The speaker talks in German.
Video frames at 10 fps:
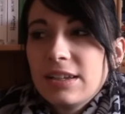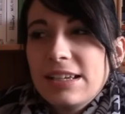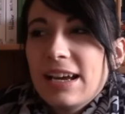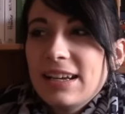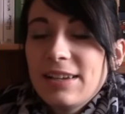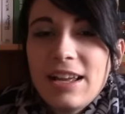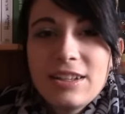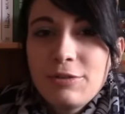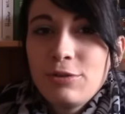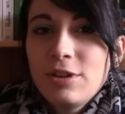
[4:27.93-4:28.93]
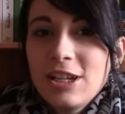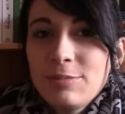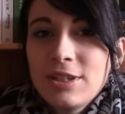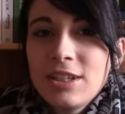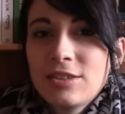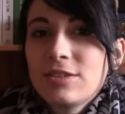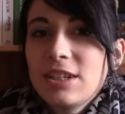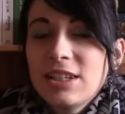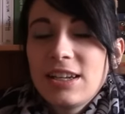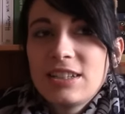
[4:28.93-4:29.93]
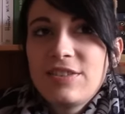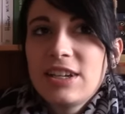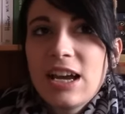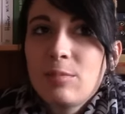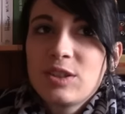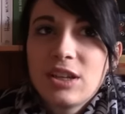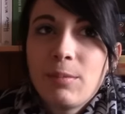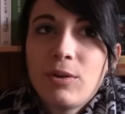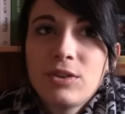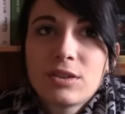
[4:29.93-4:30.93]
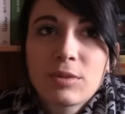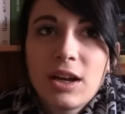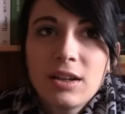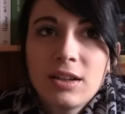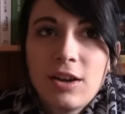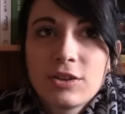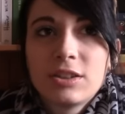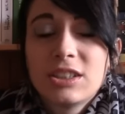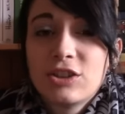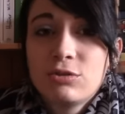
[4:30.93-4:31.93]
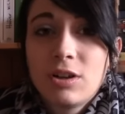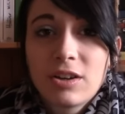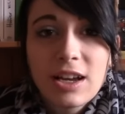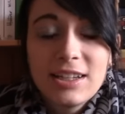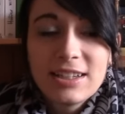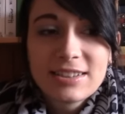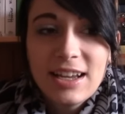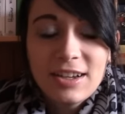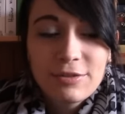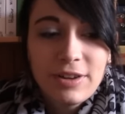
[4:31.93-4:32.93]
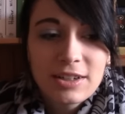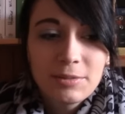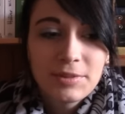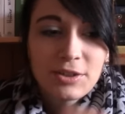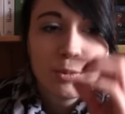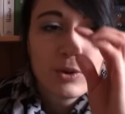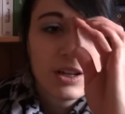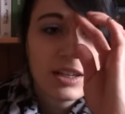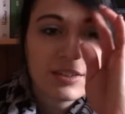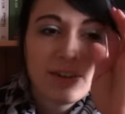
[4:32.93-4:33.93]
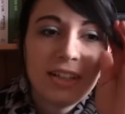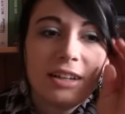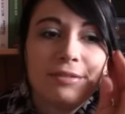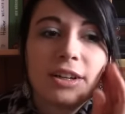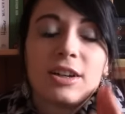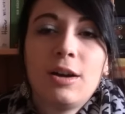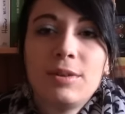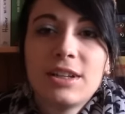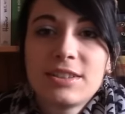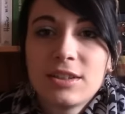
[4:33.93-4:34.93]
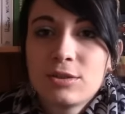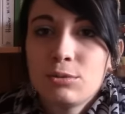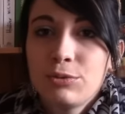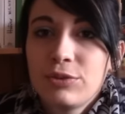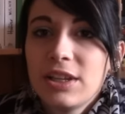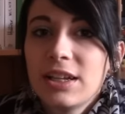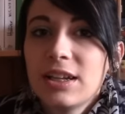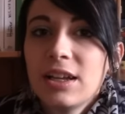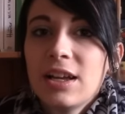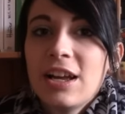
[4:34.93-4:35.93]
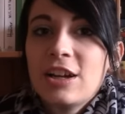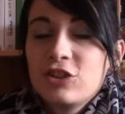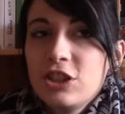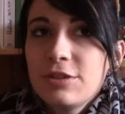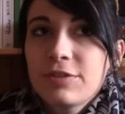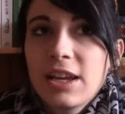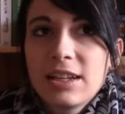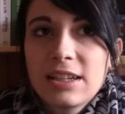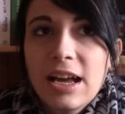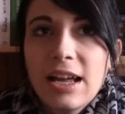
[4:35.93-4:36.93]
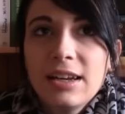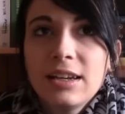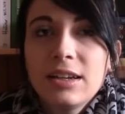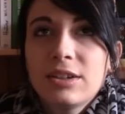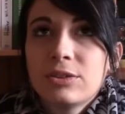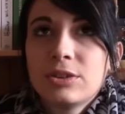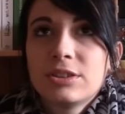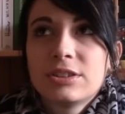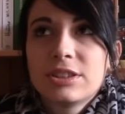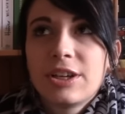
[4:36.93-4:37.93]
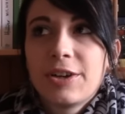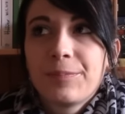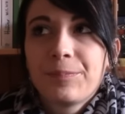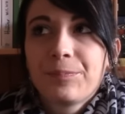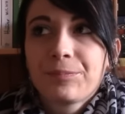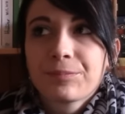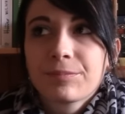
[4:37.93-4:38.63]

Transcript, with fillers: ja, da, also da fühle ich mich nicht so sicher. Deswegen habe ich da bei uns im Krankenhaus und in der Schule auch gar nicht erst nachgefragt, ob das möglich ist, weil ich einfach glaube, dass da zu viel schiefgehen kann und ähm,